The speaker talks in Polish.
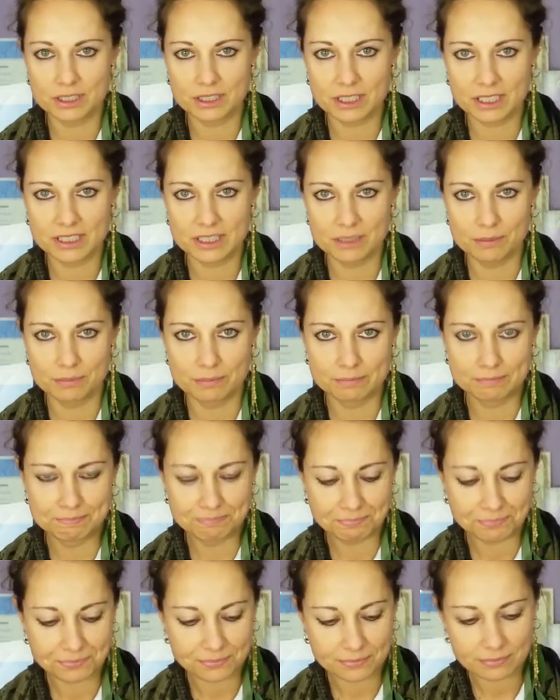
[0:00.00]
takim
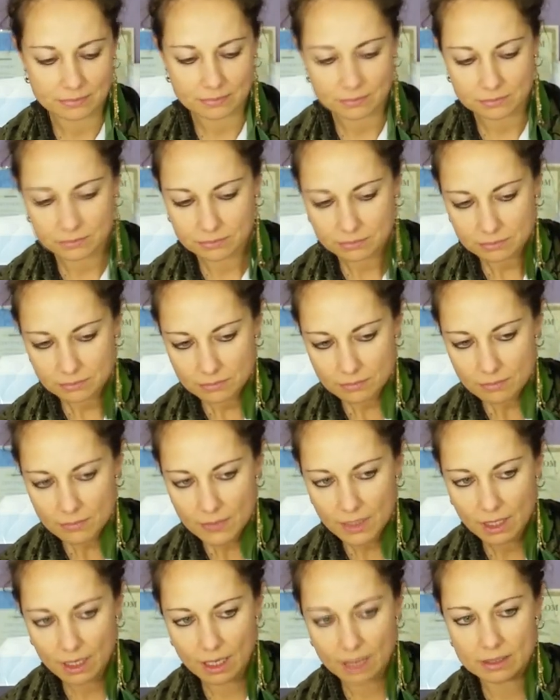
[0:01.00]

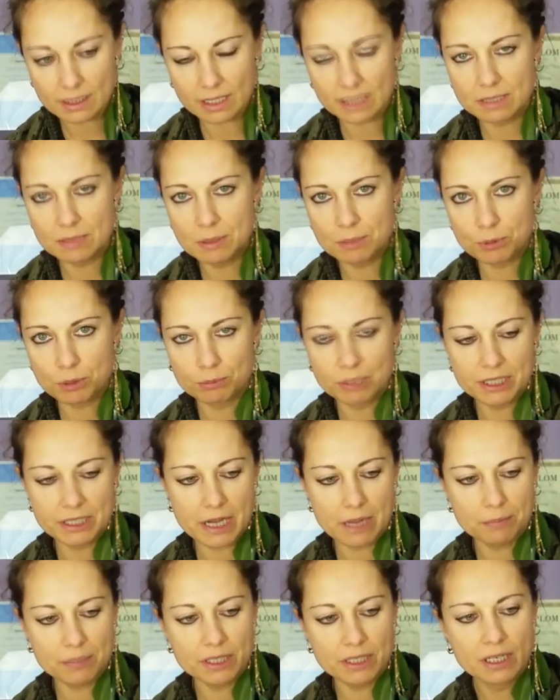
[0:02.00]
E, takimi
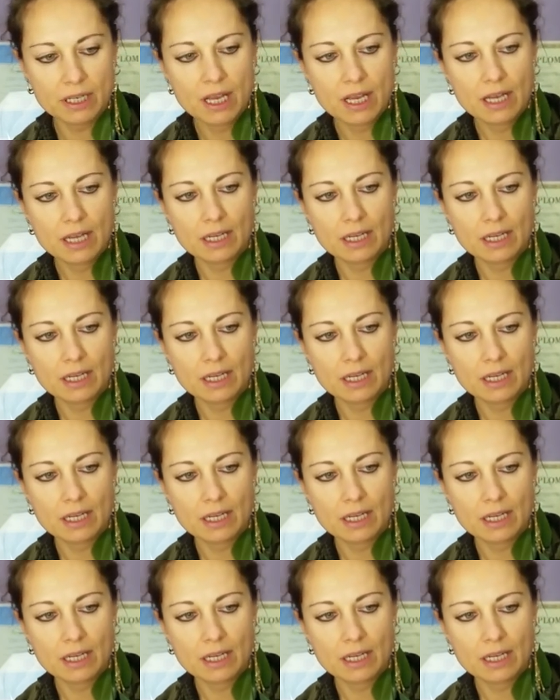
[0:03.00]
promieniami.